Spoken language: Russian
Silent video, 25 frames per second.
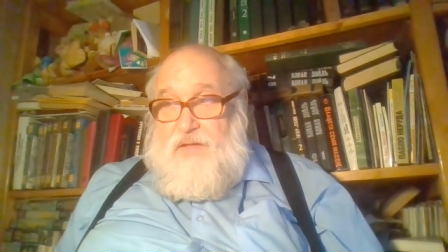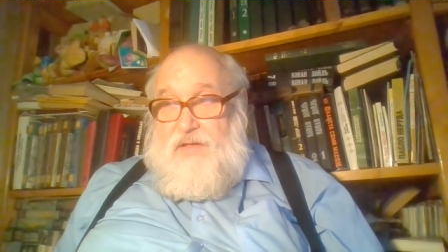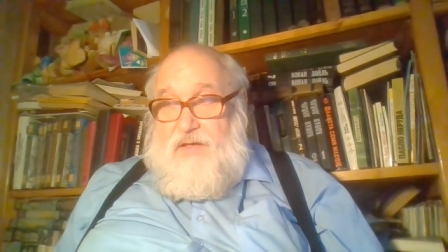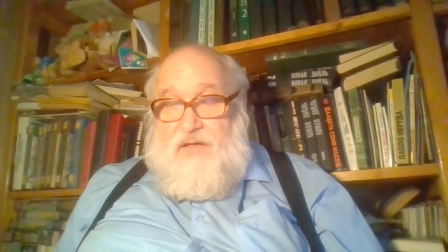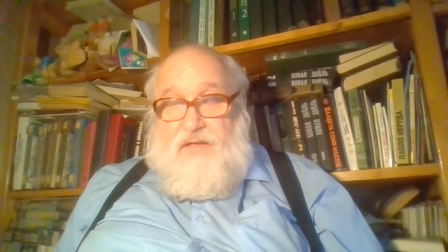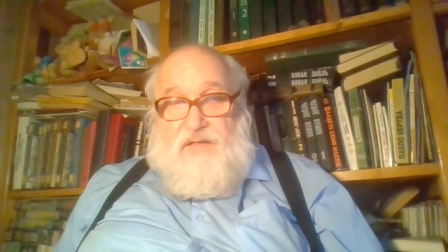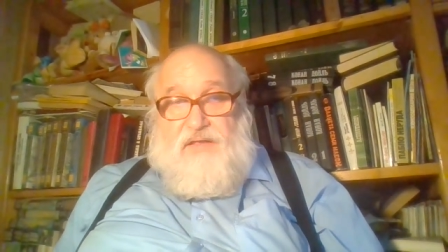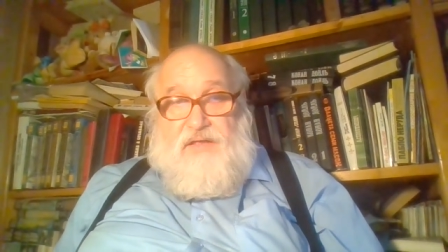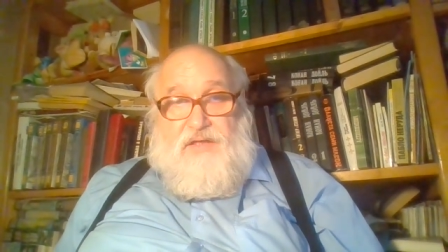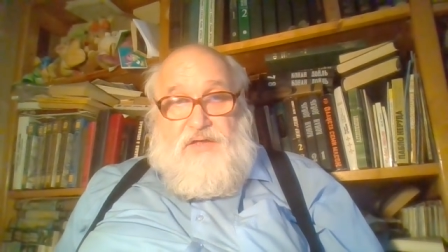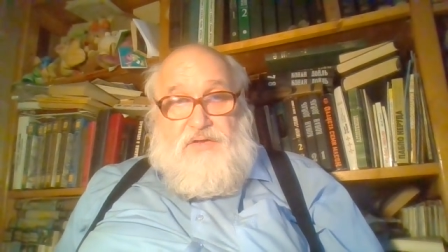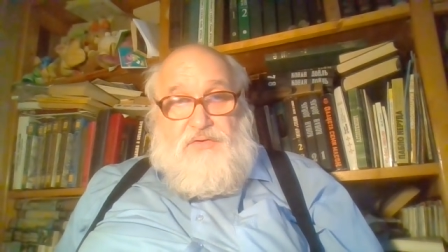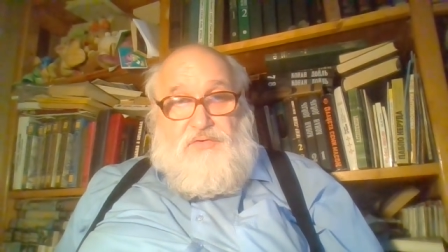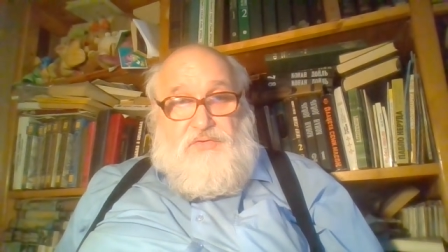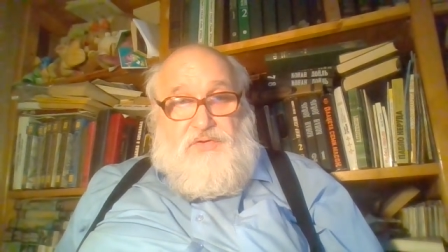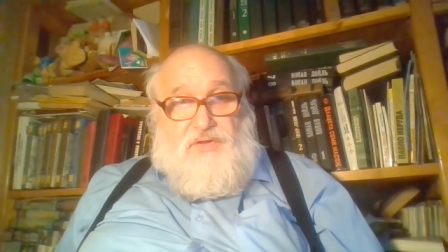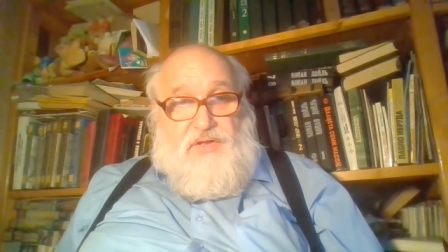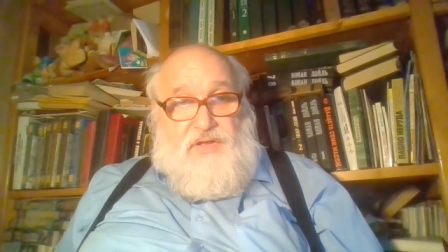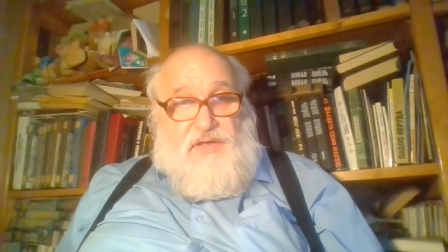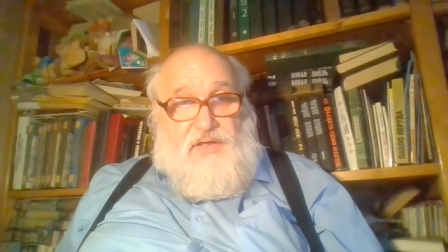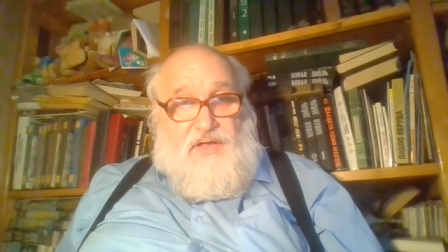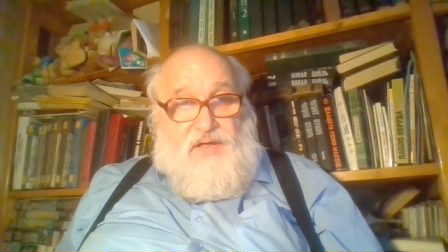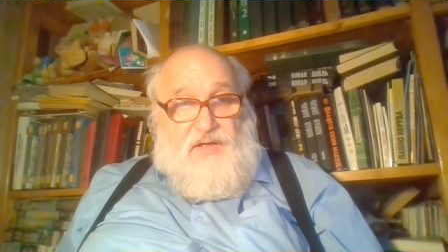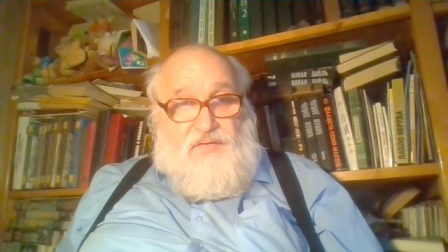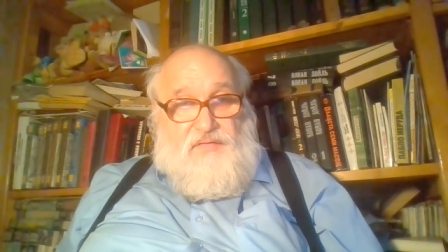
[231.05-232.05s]
книгу
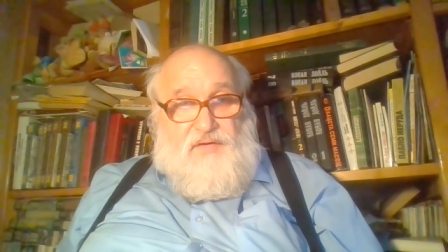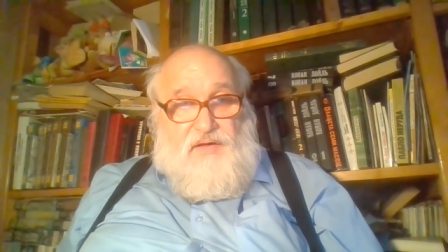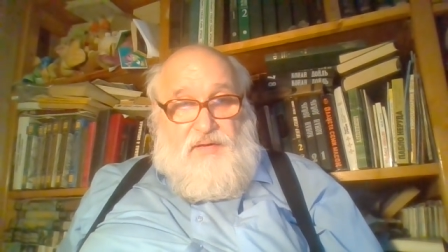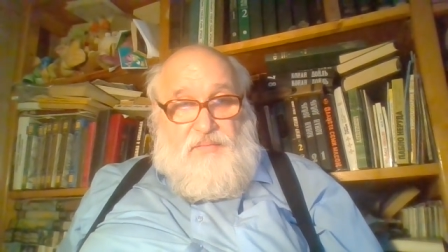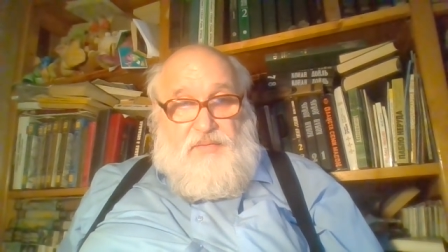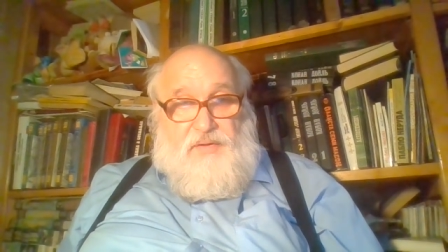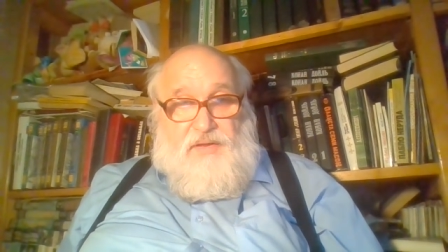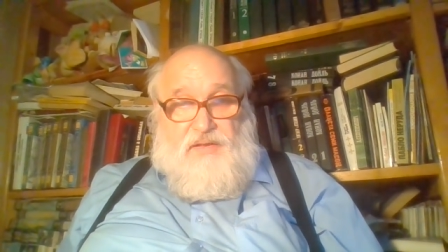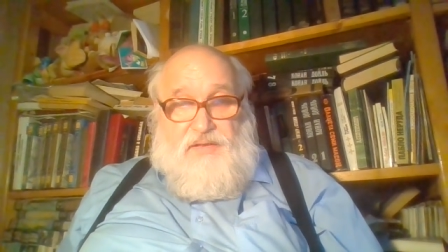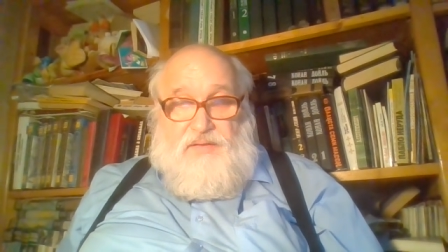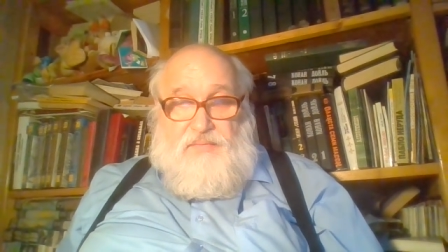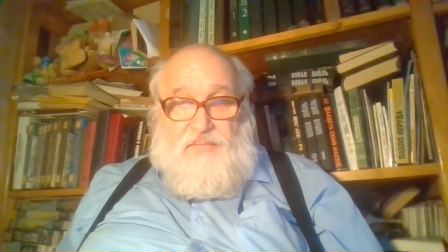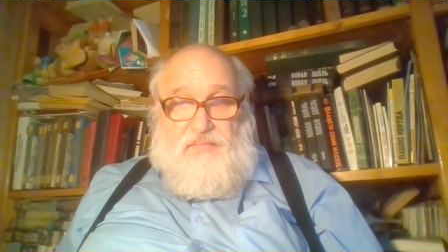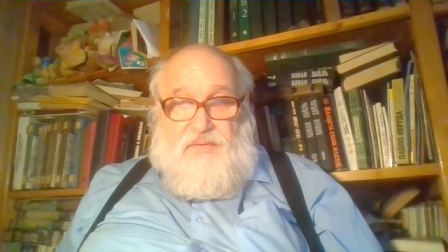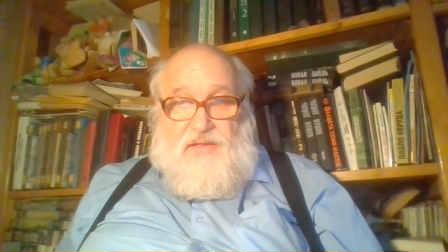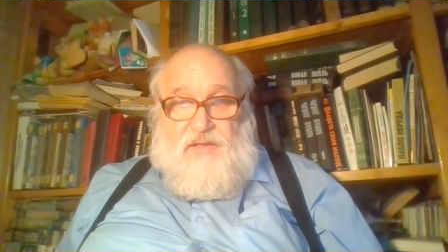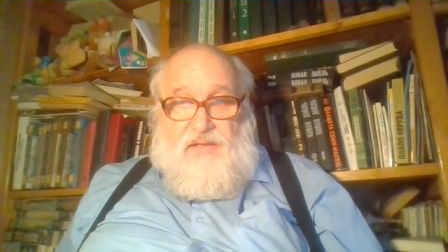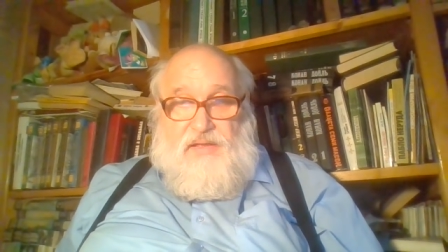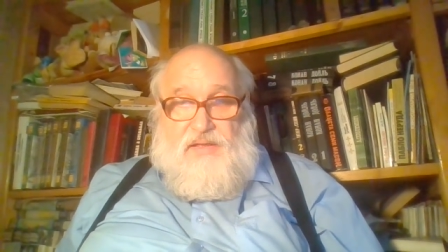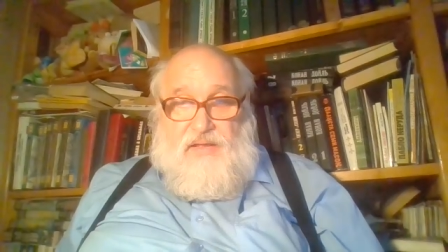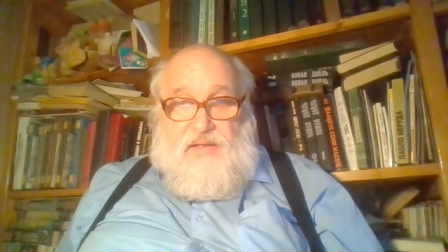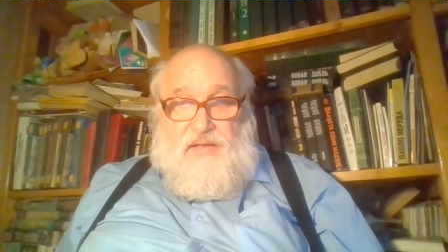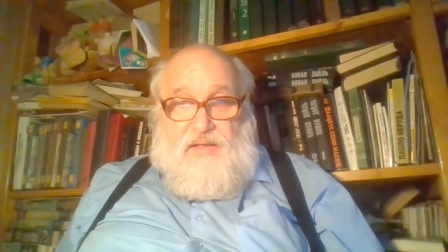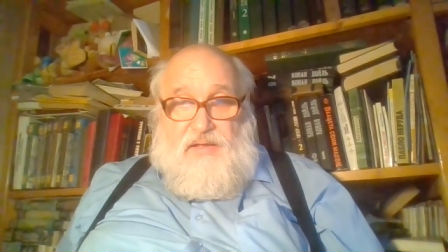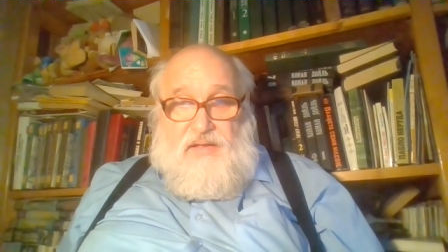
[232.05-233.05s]
Тихого об этом, да.